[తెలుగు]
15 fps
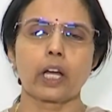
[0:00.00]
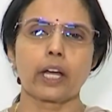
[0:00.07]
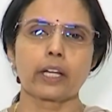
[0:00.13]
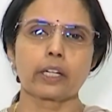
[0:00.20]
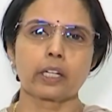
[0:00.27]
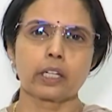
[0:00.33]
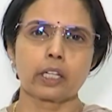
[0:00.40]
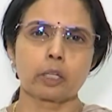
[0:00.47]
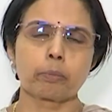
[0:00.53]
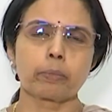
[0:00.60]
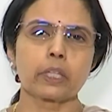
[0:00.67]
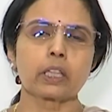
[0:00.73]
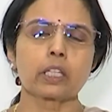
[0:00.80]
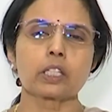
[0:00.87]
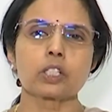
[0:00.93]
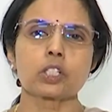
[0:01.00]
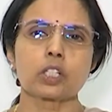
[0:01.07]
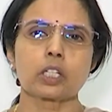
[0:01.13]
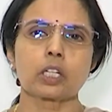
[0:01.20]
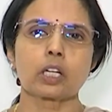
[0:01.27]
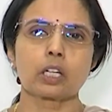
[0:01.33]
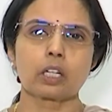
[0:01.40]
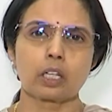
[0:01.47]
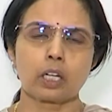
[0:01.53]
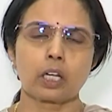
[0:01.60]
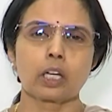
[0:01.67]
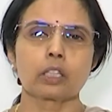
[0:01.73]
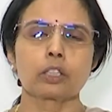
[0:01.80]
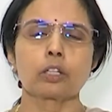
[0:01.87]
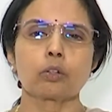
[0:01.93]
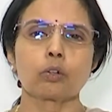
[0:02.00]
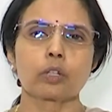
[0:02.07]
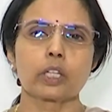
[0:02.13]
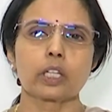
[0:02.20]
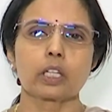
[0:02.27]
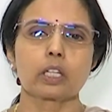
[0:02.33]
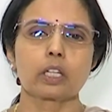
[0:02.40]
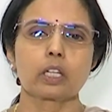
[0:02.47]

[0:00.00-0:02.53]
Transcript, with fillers: ఆయన నిర్బంధించిన గదిలోకి